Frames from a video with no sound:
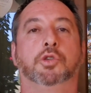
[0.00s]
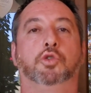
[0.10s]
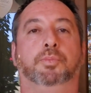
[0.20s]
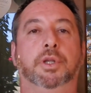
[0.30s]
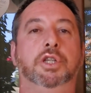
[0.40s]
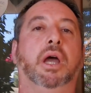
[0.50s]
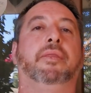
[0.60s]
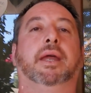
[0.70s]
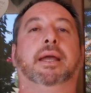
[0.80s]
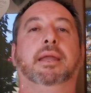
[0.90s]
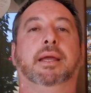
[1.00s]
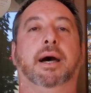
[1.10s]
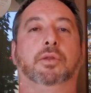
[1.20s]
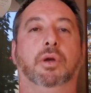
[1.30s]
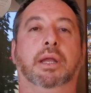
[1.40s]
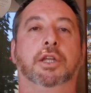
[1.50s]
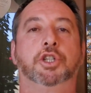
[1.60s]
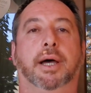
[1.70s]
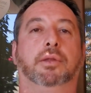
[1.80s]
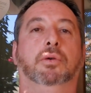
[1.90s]
Sul PC andrà caricato e
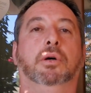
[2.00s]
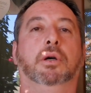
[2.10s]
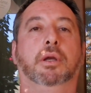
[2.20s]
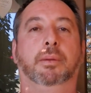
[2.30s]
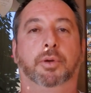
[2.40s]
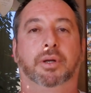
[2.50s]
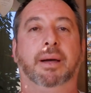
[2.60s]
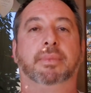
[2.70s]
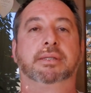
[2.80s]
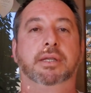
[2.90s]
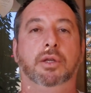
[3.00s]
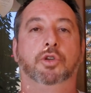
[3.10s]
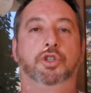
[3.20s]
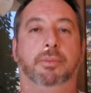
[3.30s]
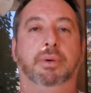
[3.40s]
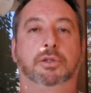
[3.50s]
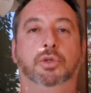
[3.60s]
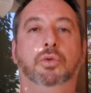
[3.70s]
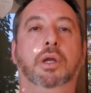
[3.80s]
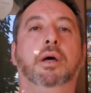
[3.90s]
lanciato il programma Zino Gimbal
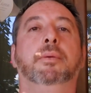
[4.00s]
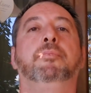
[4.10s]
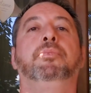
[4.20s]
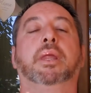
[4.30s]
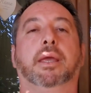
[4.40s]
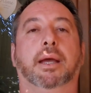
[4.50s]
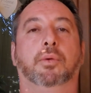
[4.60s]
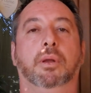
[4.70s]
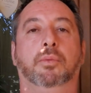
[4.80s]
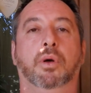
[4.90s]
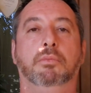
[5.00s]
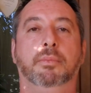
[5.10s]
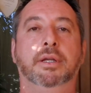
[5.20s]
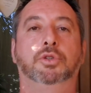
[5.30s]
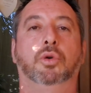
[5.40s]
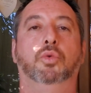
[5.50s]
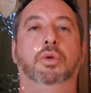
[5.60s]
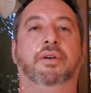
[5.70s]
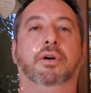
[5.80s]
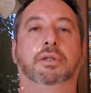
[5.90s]
Tool e a quel, in quel momento,
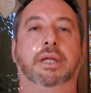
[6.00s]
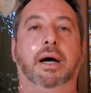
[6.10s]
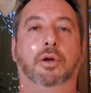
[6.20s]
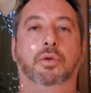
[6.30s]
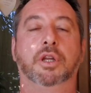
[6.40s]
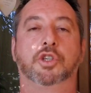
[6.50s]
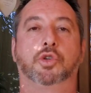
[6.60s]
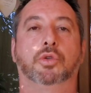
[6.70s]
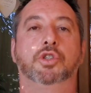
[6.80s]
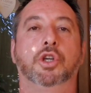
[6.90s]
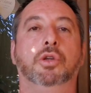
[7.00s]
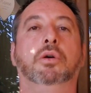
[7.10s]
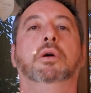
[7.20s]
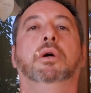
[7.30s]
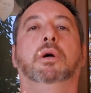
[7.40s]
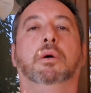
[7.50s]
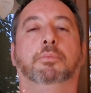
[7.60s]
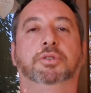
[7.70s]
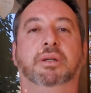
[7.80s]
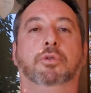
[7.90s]
una volta connesso lo Zino,
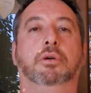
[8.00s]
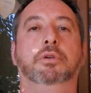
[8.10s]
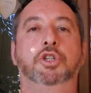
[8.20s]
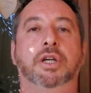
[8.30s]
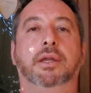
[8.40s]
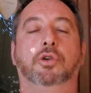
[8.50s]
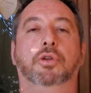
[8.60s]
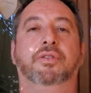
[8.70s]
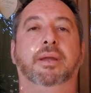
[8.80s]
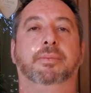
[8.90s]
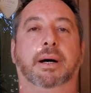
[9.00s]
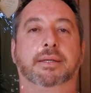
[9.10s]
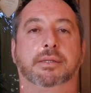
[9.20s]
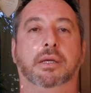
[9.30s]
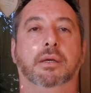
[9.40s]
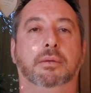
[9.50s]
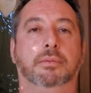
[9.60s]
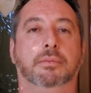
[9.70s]
potremo cominciare con i vari passi.